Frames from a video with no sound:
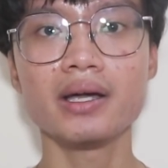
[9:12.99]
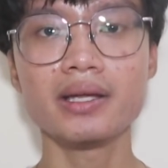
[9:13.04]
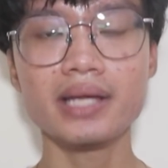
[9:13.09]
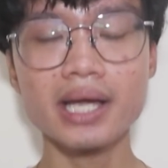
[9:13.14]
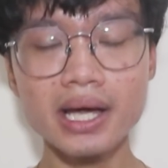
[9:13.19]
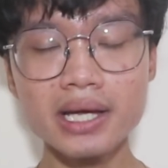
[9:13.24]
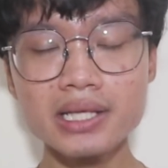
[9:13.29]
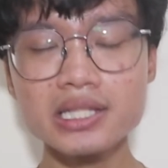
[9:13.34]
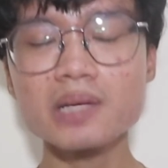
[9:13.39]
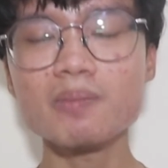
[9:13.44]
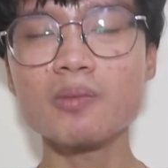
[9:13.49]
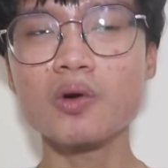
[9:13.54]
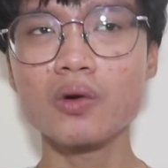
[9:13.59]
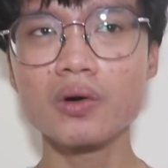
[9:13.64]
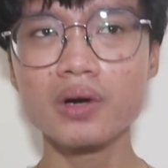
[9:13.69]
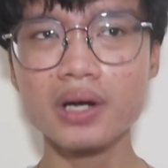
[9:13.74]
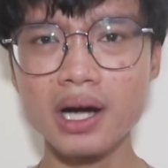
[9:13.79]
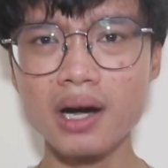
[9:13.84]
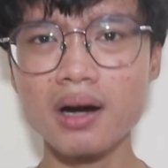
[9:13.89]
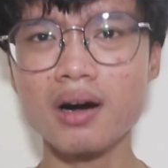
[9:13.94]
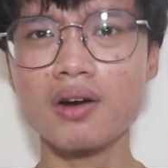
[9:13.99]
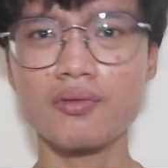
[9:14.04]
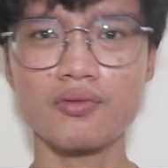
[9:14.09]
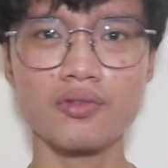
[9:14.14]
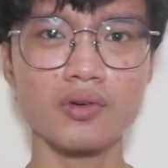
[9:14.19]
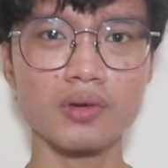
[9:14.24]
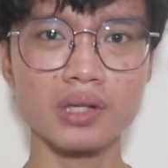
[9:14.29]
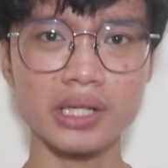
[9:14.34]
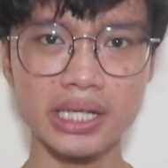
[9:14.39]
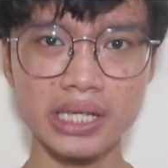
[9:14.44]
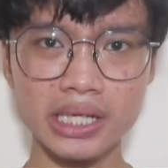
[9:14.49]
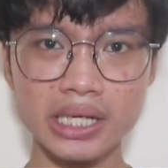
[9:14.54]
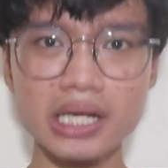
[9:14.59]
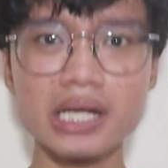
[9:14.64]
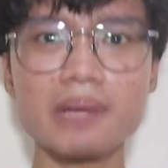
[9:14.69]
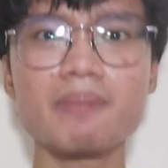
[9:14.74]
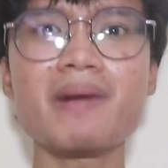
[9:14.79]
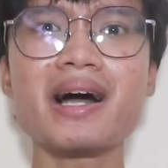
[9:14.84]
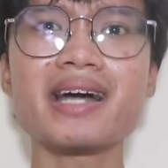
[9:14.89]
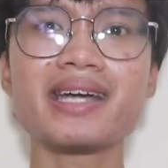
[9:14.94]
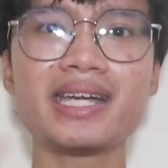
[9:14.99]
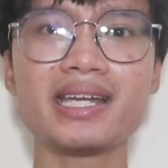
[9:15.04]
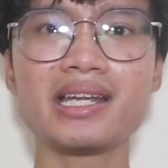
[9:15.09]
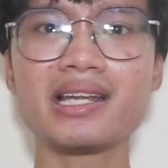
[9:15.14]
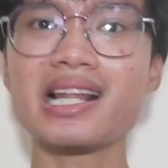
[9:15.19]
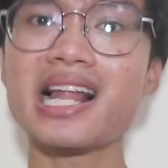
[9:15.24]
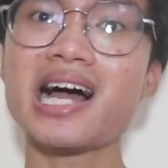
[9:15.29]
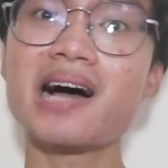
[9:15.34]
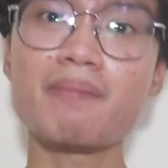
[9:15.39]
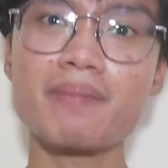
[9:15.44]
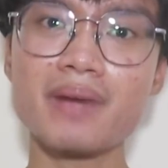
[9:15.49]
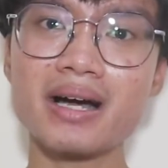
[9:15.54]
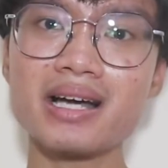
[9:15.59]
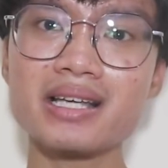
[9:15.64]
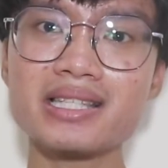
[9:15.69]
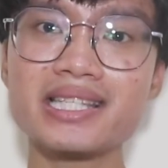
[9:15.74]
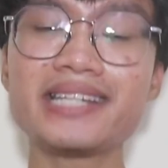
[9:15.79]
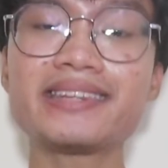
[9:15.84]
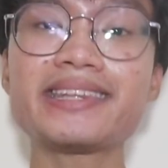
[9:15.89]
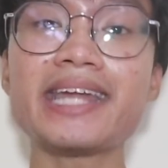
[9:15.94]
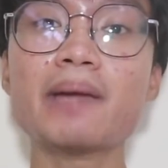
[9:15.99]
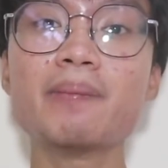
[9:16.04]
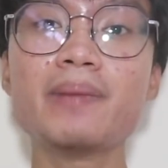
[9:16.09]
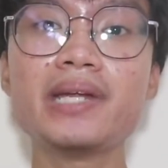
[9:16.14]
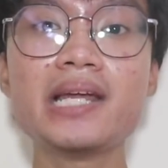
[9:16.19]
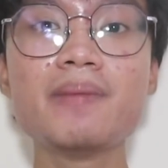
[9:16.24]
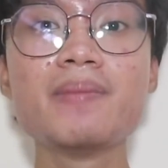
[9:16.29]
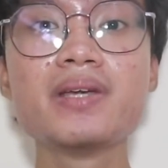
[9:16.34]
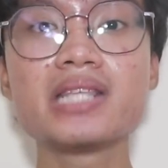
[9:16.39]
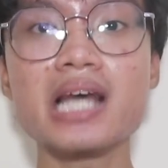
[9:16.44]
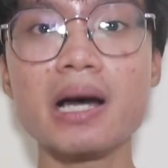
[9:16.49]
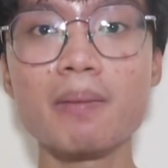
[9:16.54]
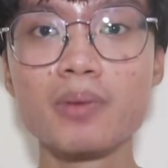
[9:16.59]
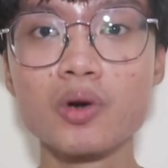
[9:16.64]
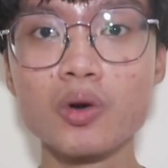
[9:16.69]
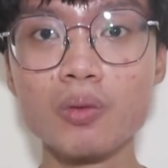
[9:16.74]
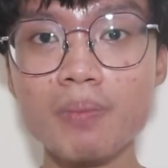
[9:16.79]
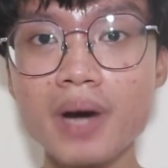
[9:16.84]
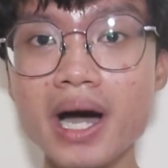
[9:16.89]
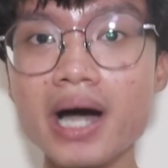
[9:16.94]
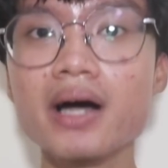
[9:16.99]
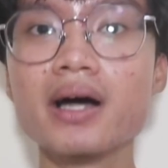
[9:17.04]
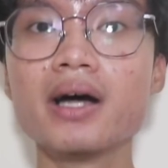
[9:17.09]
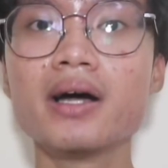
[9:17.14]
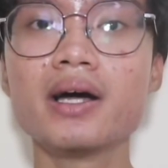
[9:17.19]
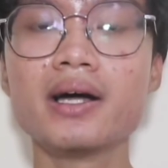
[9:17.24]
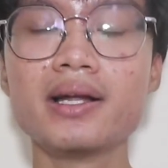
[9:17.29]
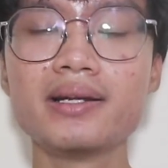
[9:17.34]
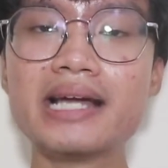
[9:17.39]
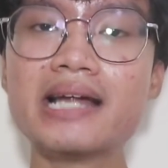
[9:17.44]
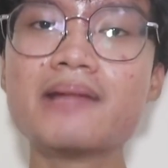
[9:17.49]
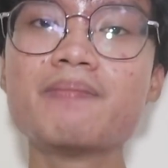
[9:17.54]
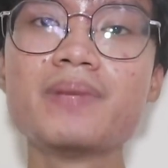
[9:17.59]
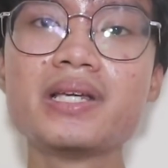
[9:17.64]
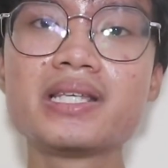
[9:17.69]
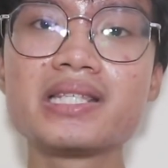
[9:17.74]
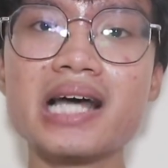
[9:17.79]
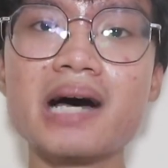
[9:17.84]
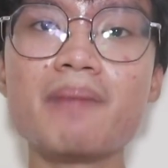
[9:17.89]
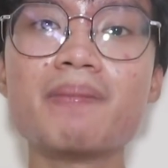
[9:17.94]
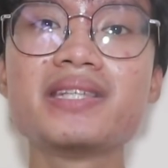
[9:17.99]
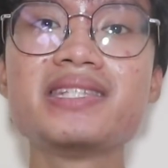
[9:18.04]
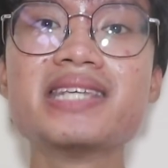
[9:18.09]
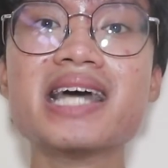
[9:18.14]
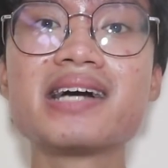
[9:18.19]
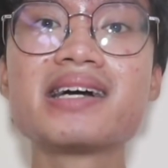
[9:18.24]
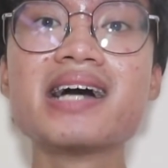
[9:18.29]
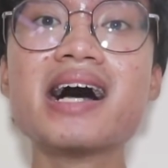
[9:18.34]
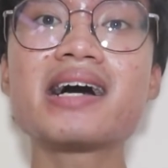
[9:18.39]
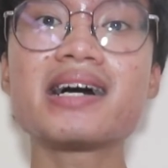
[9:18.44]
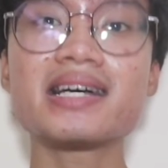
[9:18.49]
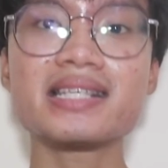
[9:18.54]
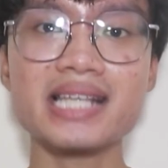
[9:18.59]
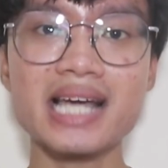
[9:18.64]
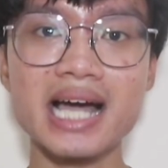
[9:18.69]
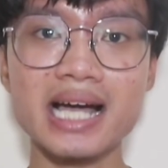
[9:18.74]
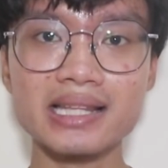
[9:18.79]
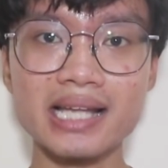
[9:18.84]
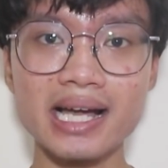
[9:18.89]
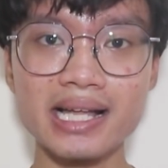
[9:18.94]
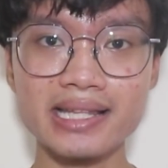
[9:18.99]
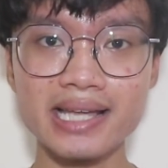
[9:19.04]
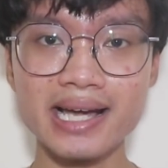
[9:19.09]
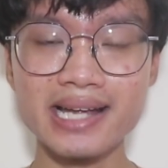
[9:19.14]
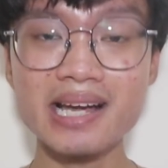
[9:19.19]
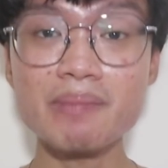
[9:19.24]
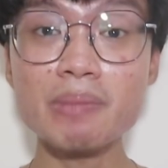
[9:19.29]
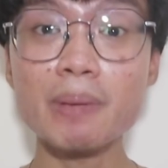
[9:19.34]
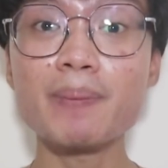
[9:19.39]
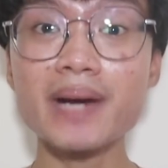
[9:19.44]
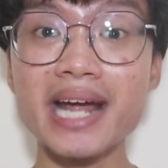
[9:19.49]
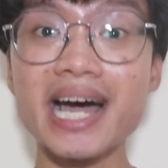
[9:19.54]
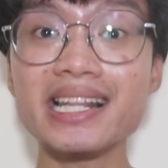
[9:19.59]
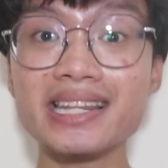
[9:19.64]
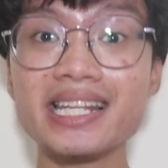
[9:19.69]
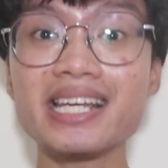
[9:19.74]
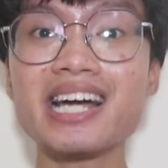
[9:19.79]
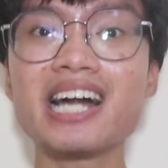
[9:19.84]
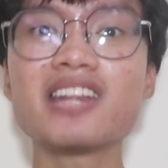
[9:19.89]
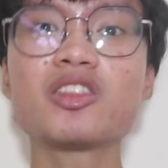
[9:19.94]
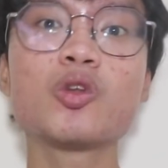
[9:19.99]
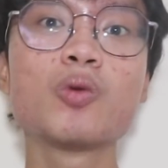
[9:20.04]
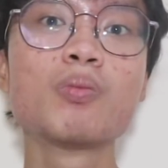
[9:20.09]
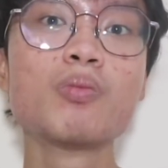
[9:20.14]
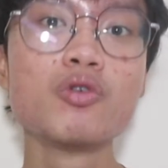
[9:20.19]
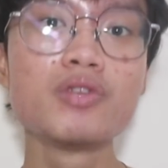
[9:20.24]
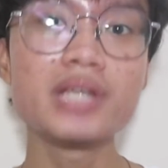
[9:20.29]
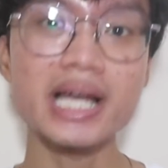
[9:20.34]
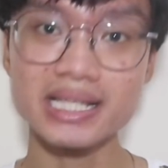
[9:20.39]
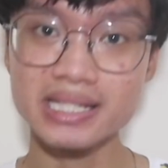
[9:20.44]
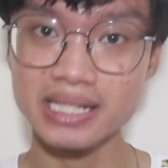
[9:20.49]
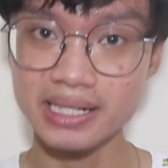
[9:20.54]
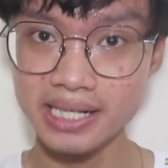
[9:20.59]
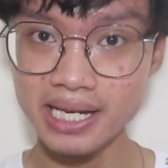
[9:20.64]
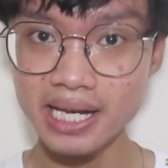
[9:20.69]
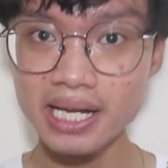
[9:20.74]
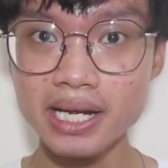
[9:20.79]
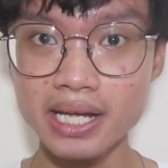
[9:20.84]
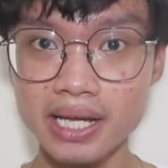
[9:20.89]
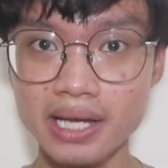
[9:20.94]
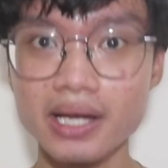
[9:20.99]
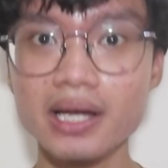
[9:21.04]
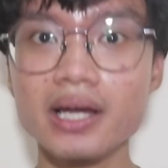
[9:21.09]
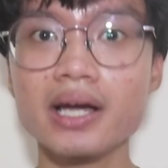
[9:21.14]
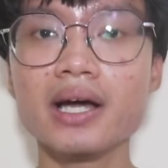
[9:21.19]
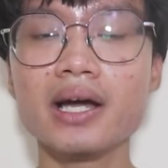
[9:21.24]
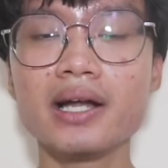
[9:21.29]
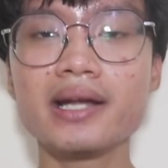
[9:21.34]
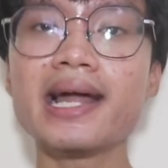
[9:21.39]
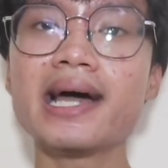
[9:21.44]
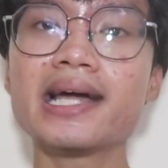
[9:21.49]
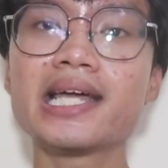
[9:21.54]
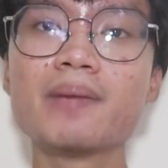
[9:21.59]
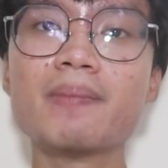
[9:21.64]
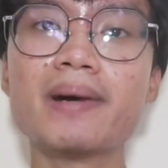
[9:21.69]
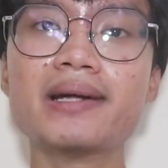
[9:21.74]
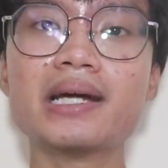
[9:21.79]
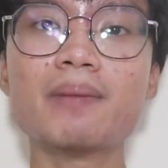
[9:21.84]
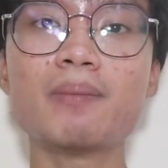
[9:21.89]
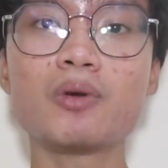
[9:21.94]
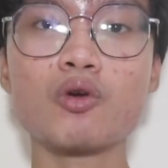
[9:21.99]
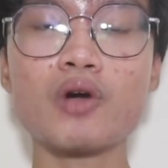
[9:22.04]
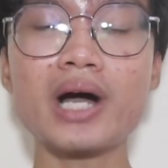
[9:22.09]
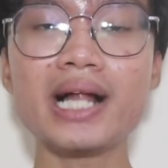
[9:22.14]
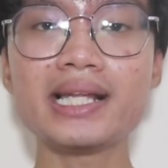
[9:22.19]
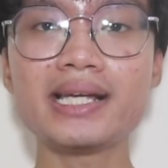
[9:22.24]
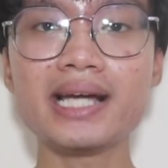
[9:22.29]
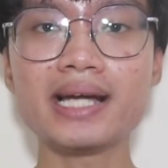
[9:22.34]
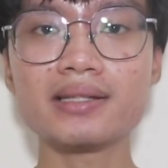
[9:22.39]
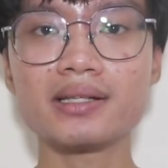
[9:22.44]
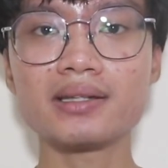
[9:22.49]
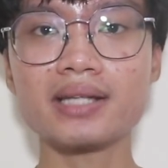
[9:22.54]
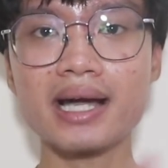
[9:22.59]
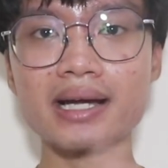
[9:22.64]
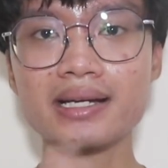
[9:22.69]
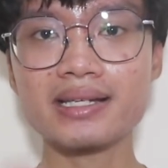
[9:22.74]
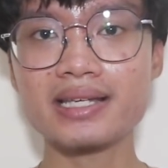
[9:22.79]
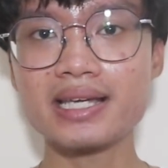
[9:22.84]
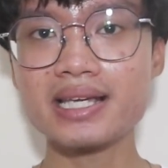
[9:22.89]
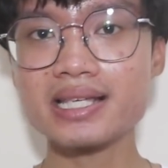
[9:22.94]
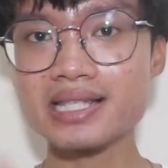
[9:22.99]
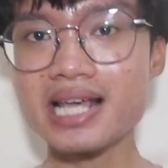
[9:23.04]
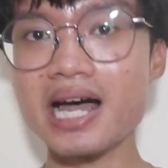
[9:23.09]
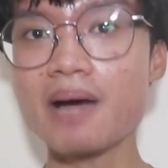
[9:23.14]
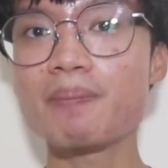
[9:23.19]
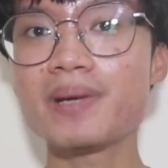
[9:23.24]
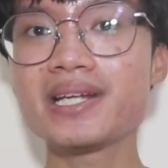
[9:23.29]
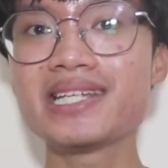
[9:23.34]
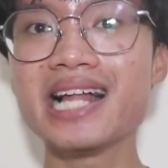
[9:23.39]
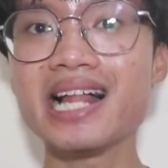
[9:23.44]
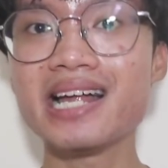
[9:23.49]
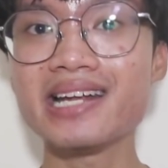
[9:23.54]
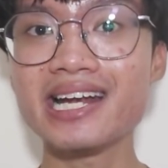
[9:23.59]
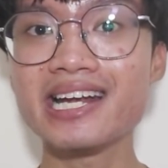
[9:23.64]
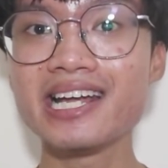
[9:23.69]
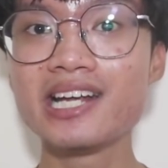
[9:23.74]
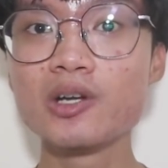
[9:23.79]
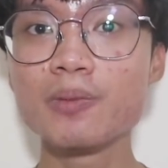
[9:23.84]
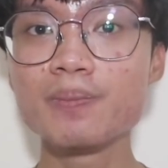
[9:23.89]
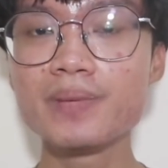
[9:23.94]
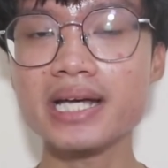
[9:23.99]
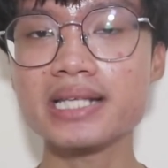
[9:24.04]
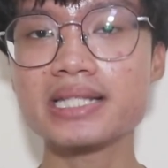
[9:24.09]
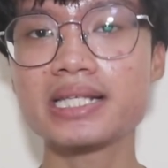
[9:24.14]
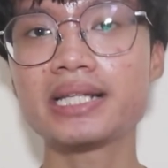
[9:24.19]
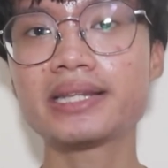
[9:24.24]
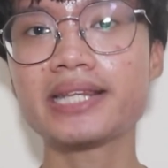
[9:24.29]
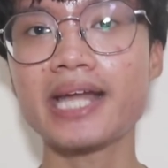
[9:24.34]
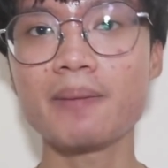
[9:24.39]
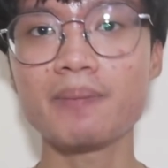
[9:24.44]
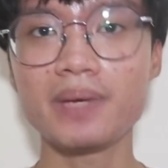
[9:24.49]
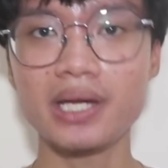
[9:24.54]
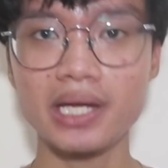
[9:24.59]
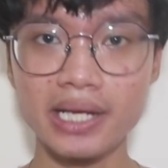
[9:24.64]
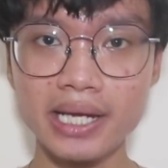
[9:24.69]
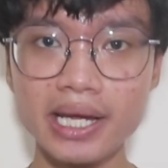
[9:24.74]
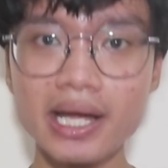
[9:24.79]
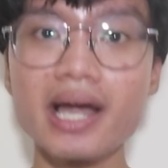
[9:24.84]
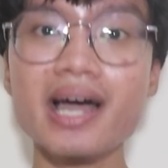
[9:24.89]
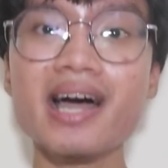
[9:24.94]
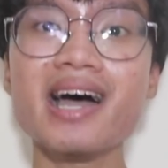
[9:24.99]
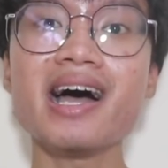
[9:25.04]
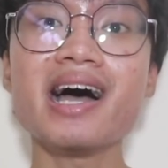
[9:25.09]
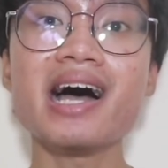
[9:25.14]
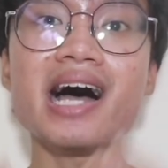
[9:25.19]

Ya semoga hopefully makin lama si Tammy ini bisa berubah dan bisa menjaga kesehatannya dan memperhatikan tubuhnya sendiri. Nah, gimana menurut kalian tentang kisah perjalanan hidupnya si Temi ini?